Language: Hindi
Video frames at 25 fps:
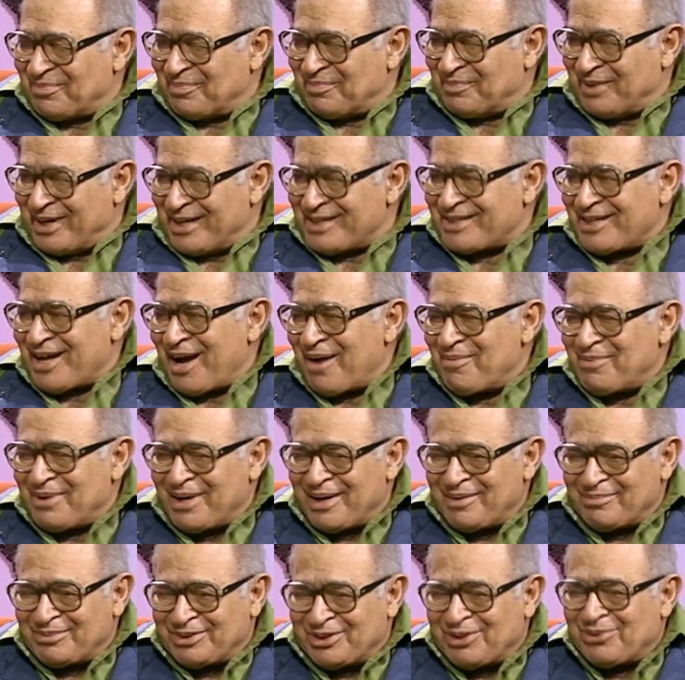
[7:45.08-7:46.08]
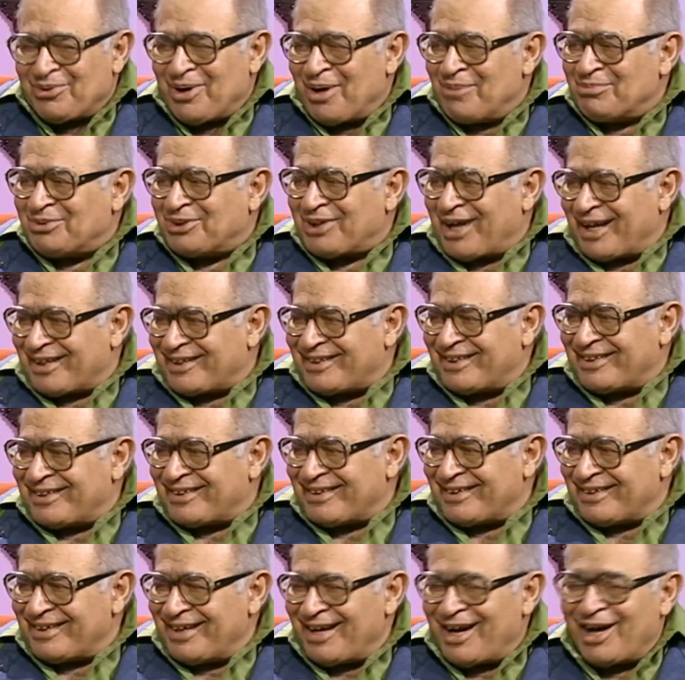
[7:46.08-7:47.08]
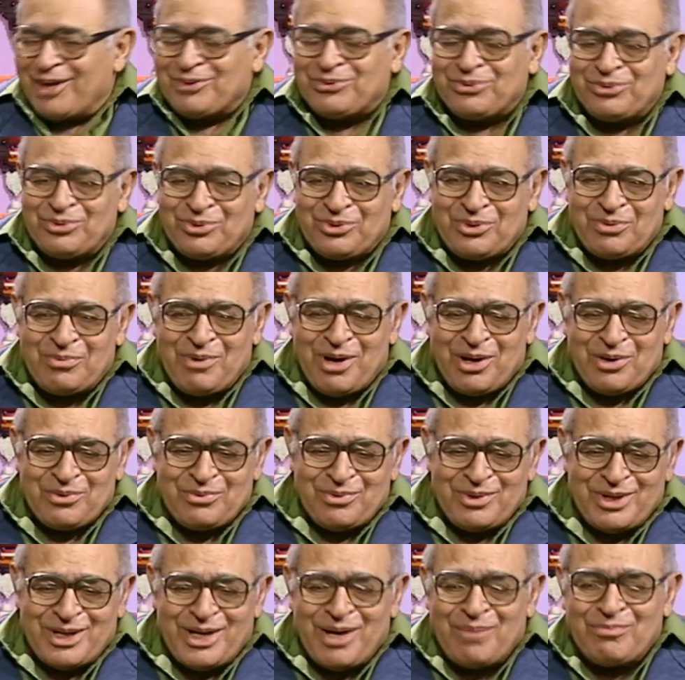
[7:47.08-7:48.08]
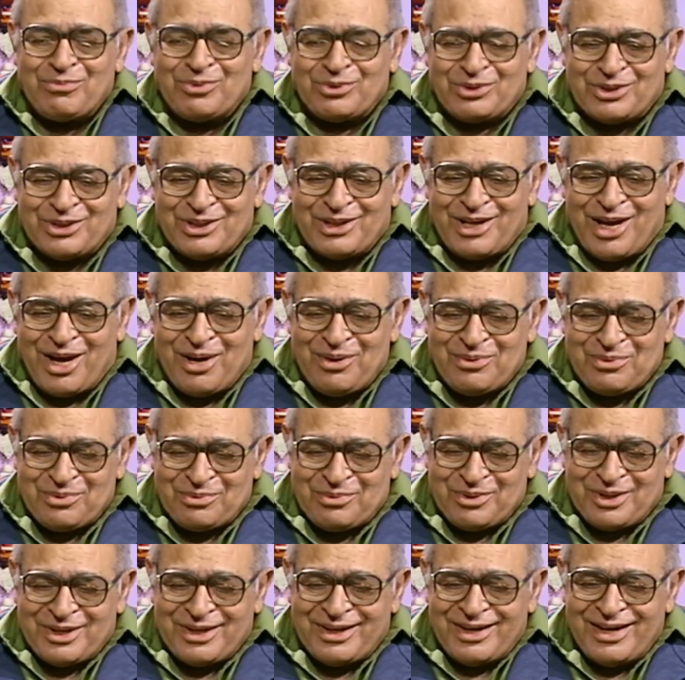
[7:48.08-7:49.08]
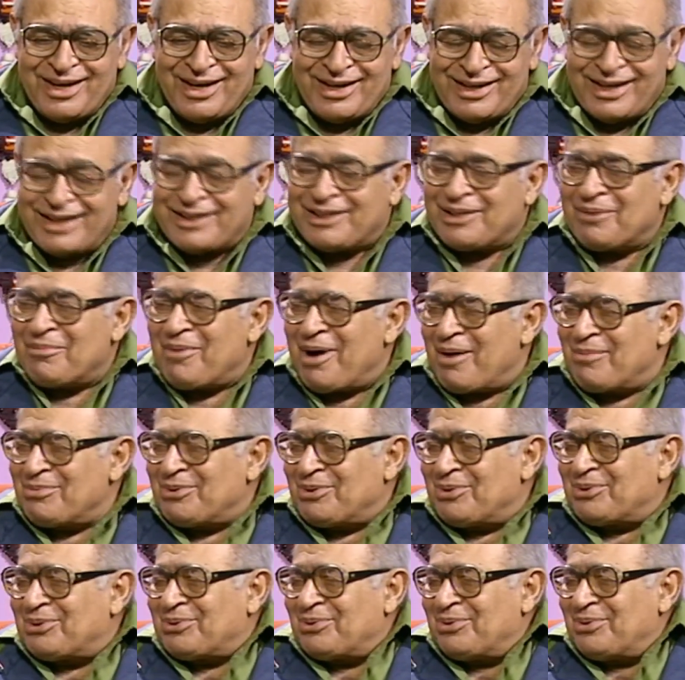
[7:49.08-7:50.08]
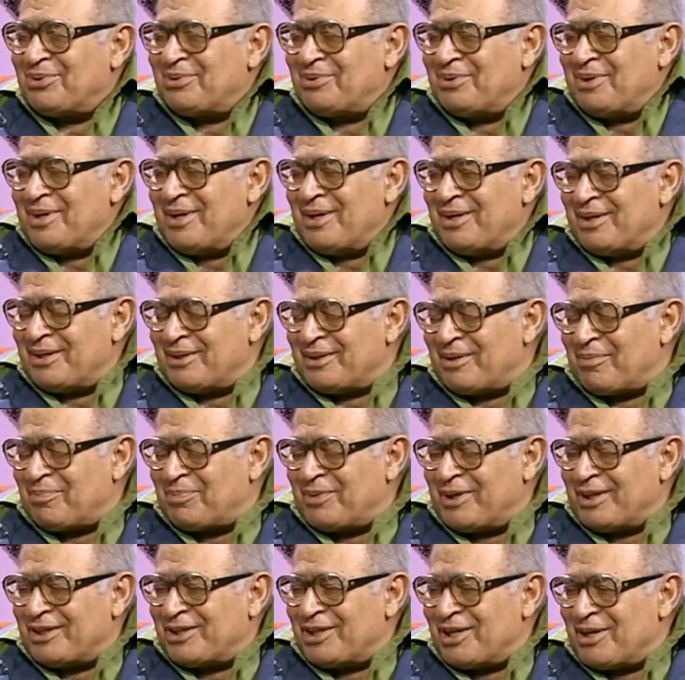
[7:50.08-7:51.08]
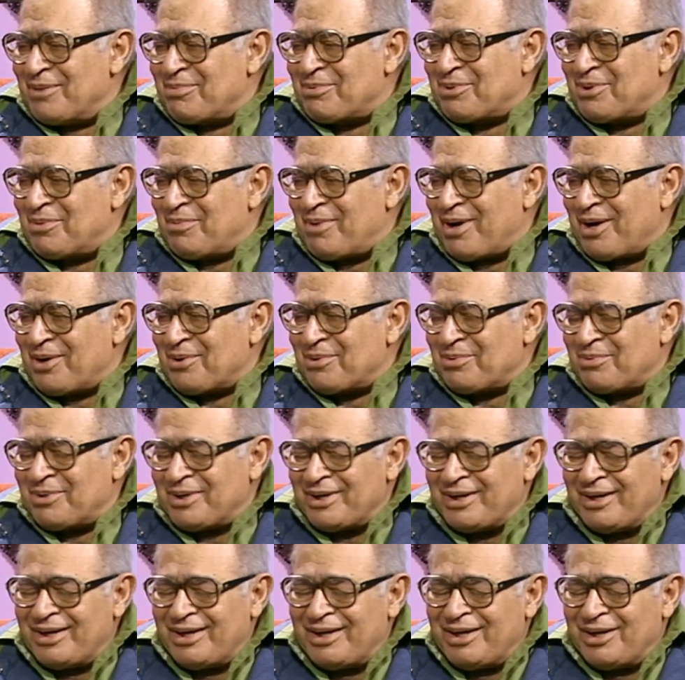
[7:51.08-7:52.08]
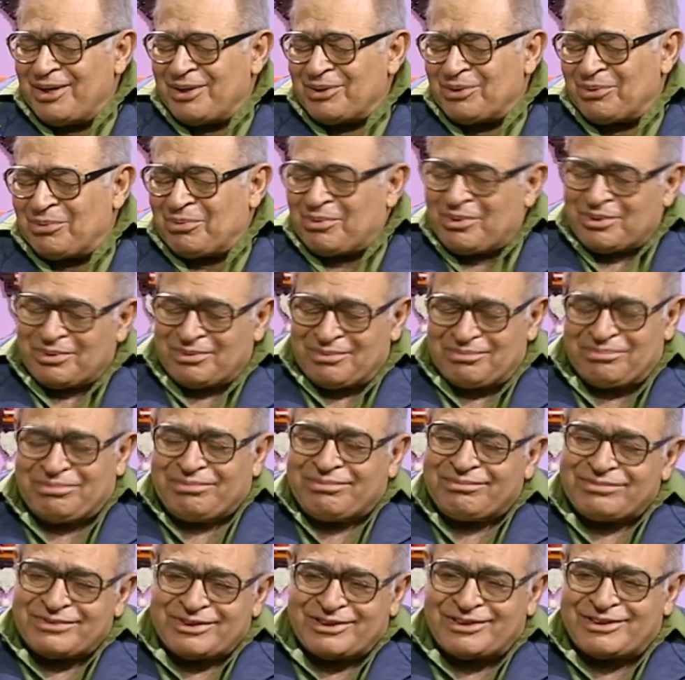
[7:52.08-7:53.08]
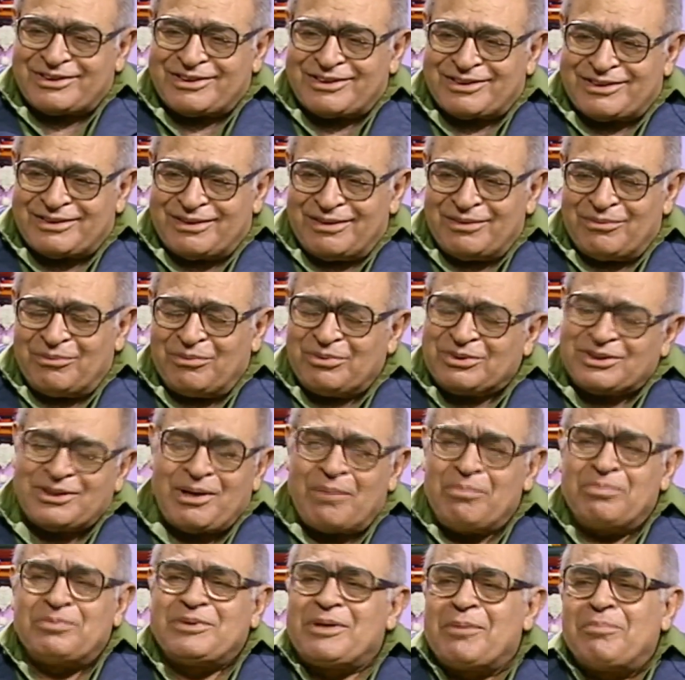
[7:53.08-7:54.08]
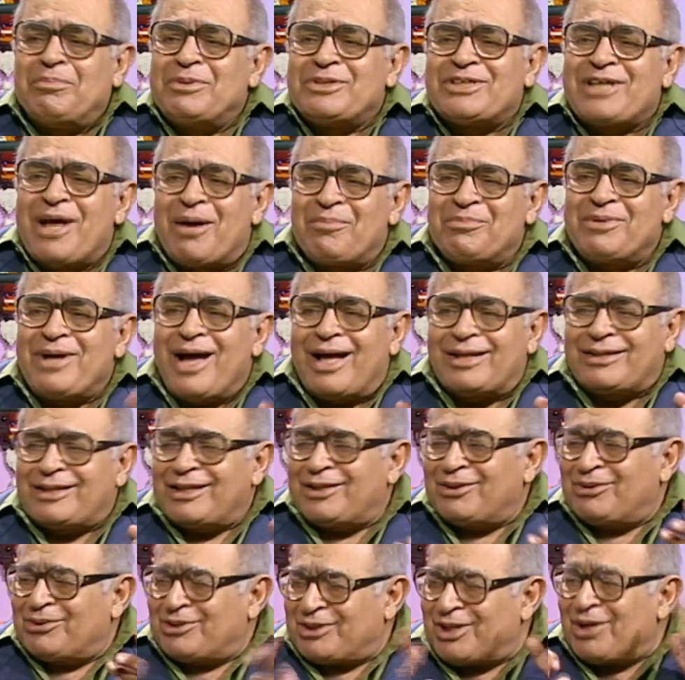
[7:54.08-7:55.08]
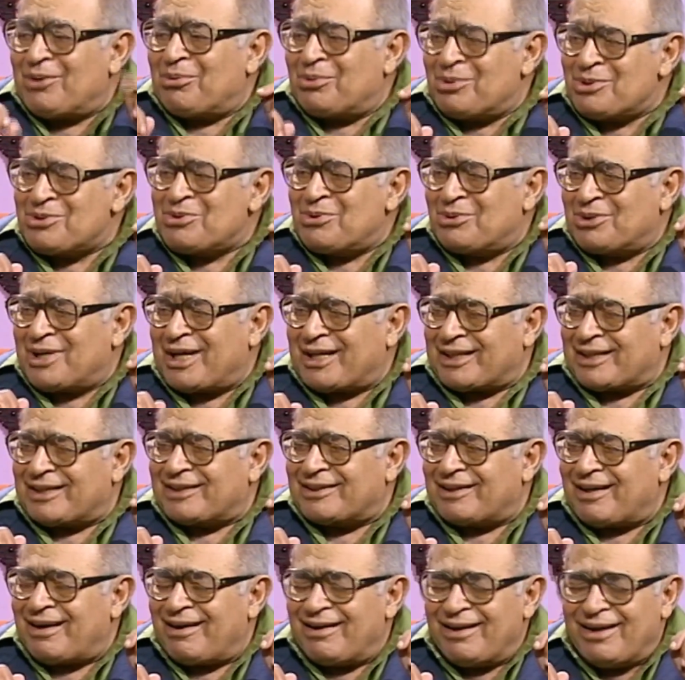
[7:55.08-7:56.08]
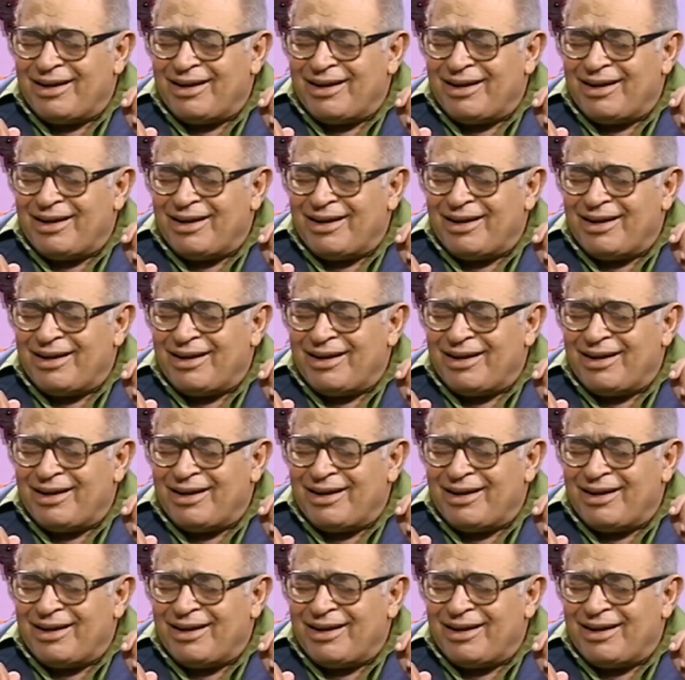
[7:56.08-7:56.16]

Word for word: मेरे सामने जिनको हम चाहते थे अशोक कुमार हुए या मोतीलाल हुए ये तमाम जो जो अपना दिलीप कुमार हुए तो वो वो सब जब भी सामने आते थे तो दिल खुश हो जाता था